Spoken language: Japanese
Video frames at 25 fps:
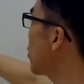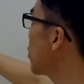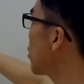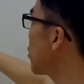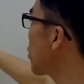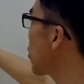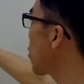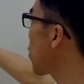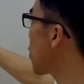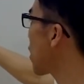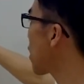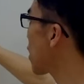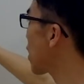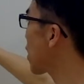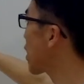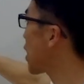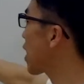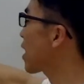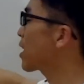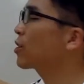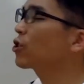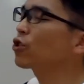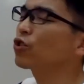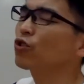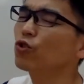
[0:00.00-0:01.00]
の
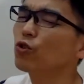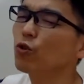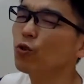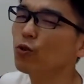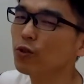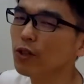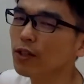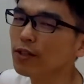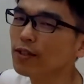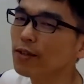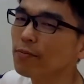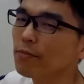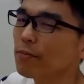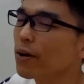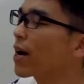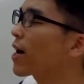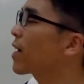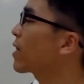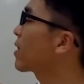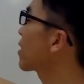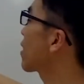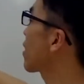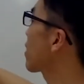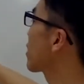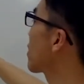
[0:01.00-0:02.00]
感情で全部
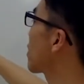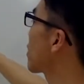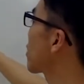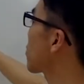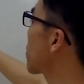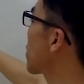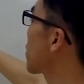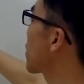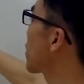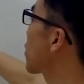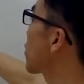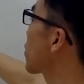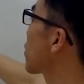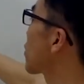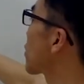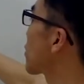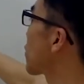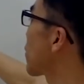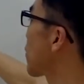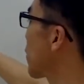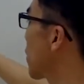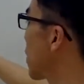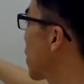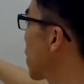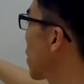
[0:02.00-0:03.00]
判断してしまってるんですよ
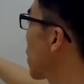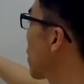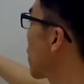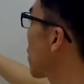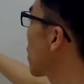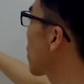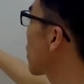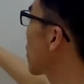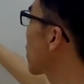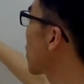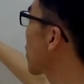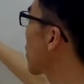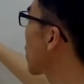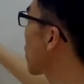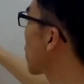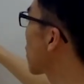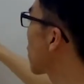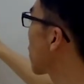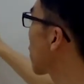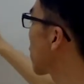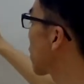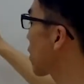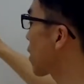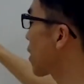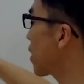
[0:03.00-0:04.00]
ね
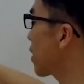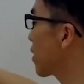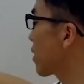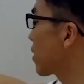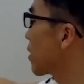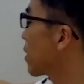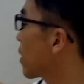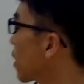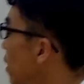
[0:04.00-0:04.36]
海外